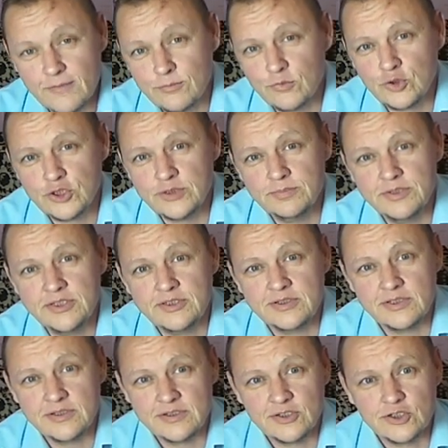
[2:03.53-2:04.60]
Может
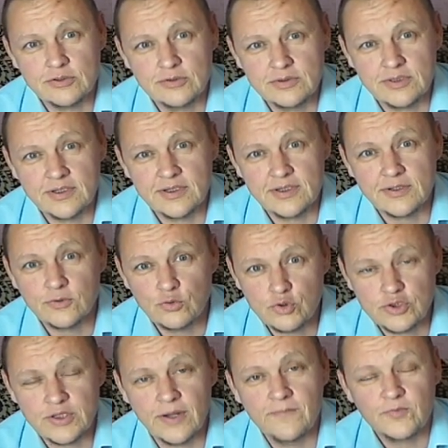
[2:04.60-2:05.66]
быть, э, что-то
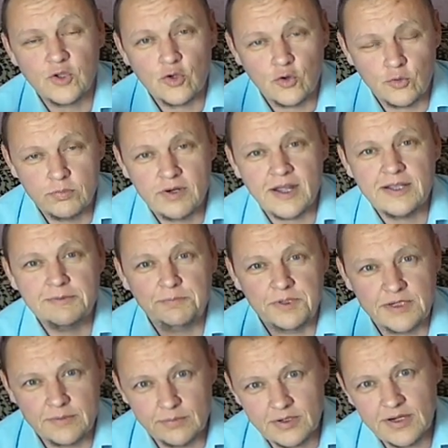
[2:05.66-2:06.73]
нужно убрать,
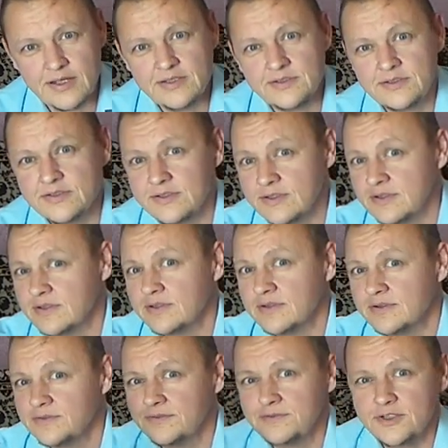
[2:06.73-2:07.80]
перебрать,
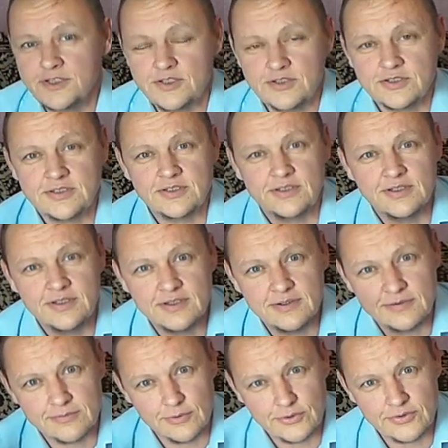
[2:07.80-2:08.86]
э, вынести
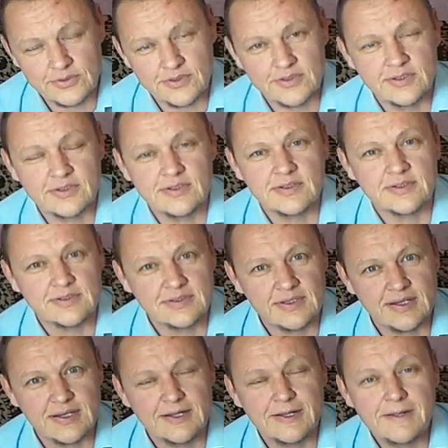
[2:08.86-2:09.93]
вон э,
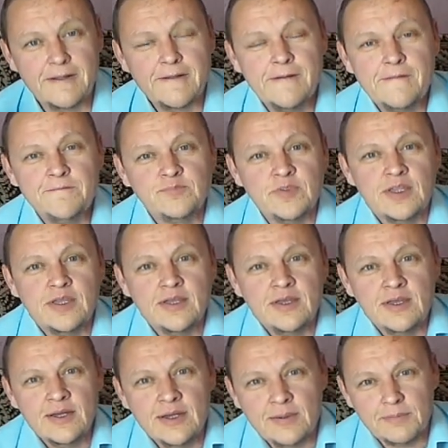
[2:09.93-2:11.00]
на
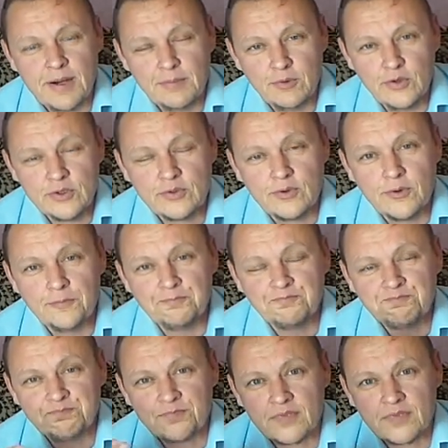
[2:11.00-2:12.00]
помойку.